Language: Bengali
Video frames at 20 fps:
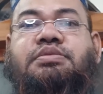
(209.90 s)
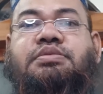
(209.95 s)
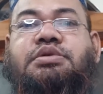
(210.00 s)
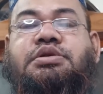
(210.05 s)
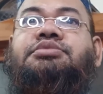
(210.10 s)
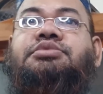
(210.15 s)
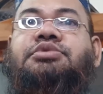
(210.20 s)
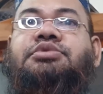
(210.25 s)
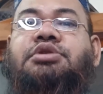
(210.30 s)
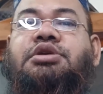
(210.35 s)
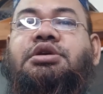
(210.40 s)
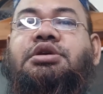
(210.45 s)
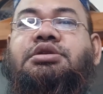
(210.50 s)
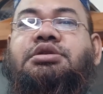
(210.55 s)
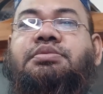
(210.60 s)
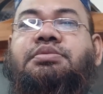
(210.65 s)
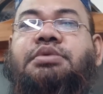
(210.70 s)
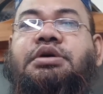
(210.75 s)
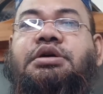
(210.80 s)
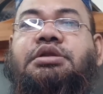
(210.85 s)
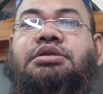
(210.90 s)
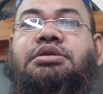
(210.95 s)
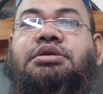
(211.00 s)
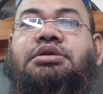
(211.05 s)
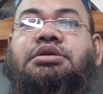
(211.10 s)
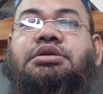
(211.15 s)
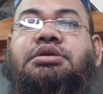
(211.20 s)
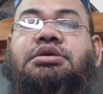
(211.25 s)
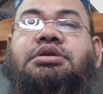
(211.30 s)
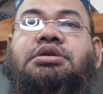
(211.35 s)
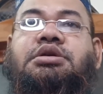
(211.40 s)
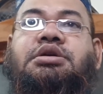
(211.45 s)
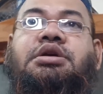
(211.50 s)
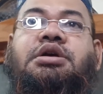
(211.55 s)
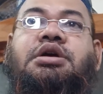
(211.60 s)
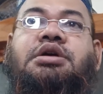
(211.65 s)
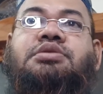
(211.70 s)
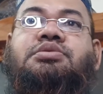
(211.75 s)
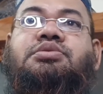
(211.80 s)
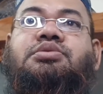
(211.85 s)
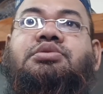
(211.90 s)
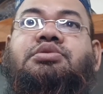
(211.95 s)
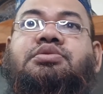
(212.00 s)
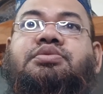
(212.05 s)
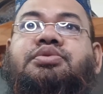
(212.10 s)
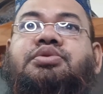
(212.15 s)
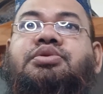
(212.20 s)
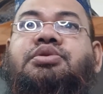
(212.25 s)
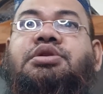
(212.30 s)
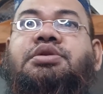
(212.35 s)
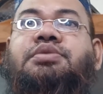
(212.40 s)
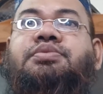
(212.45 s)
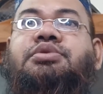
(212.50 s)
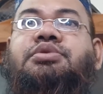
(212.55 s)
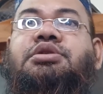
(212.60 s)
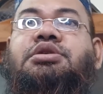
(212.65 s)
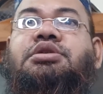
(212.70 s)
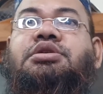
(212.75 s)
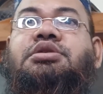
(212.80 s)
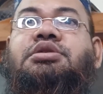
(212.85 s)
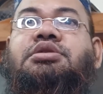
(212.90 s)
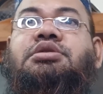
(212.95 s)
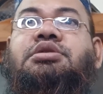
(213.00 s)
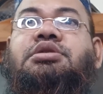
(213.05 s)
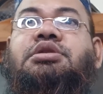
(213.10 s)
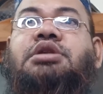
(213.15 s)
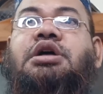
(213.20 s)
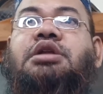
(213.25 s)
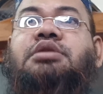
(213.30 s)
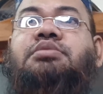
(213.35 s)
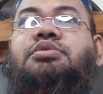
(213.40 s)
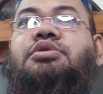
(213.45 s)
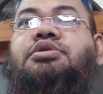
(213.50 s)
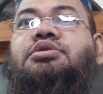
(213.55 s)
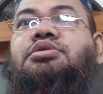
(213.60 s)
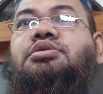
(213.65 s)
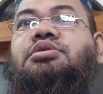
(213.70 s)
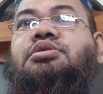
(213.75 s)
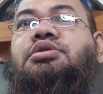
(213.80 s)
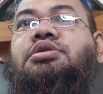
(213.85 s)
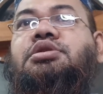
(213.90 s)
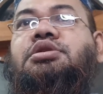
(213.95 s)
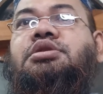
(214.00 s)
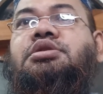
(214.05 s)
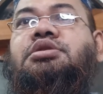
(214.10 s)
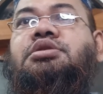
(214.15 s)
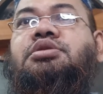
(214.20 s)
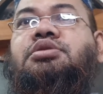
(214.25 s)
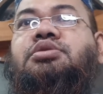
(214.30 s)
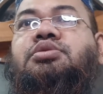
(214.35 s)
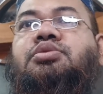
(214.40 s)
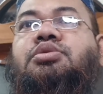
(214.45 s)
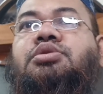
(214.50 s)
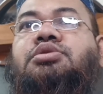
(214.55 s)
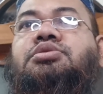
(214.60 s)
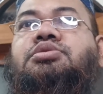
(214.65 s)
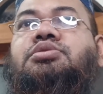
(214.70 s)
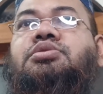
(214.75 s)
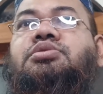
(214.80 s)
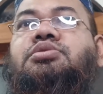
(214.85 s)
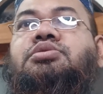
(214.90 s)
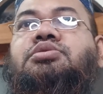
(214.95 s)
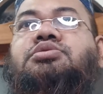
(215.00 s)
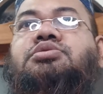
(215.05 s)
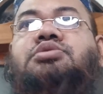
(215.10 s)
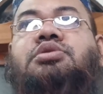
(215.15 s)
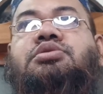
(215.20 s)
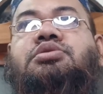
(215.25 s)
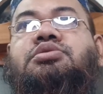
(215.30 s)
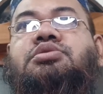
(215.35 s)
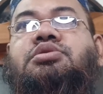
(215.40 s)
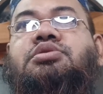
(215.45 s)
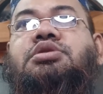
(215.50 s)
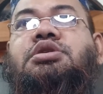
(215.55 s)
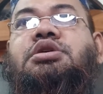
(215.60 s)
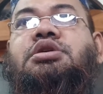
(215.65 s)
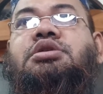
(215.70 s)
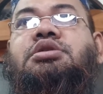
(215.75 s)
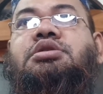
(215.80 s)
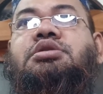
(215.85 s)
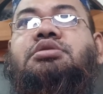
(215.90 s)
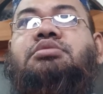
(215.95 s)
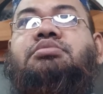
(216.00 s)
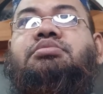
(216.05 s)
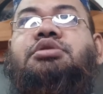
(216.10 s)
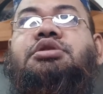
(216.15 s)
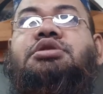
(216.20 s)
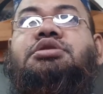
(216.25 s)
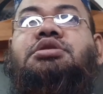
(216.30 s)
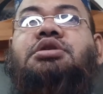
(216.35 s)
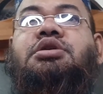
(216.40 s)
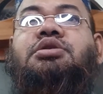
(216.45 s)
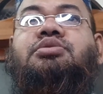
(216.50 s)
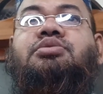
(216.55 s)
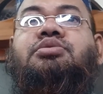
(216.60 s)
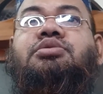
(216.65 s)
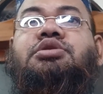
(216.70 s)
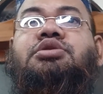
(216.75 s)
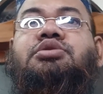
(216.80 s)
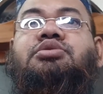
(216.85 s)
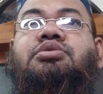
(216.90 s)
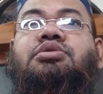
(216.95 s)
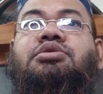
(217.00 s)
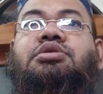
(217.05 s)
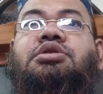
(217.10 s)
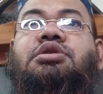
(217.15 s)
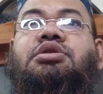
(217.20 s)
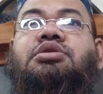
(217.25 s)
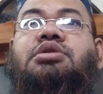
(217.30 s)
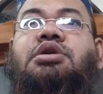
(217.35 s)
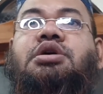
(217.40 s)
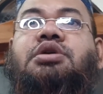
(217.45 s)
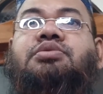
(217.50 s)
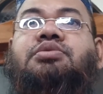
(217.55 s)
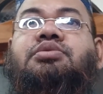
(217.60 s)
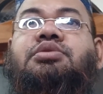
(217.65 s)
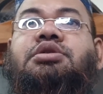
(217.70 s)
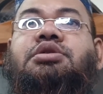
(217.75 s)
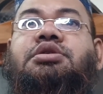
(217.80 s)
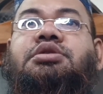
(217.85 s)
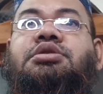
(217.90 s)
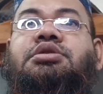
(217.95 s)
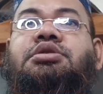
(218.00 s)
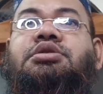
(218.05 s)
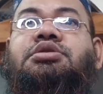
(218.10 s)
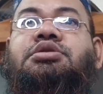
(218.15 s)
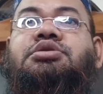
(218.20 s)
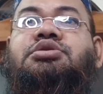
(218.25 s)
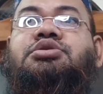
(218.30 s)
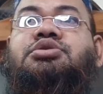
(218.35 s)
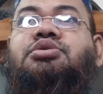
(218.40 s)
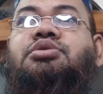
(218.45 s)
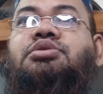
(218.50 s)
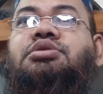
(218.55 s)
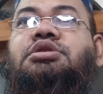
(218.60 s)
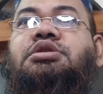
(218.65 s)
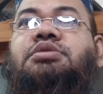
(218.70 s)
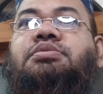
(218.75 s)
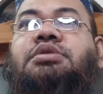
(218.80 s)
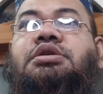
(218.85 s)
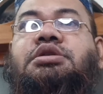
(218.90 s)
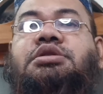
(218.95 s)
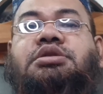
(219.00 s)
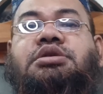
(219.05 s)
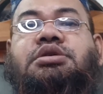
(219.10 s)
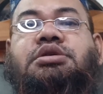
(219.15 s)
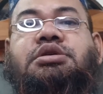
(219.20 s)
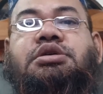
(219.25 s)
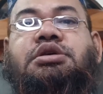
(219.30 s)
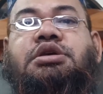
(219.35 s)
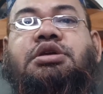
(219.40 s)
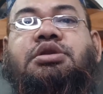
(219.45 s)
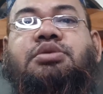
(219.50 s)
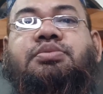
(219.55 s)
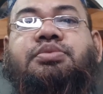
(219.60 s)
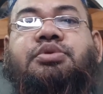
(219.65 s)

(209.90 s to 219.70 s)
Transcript: ব্যবহার গেটে বাদ গাঢ়গুলো ফুলে ফুলে লাল বর্ণ হয় অত্যন্ত যন্ত্রণা বৃদ্ধাঙ্গুলি ও অন্যান্য আঙ্গুলের সন্ধিবাদ এর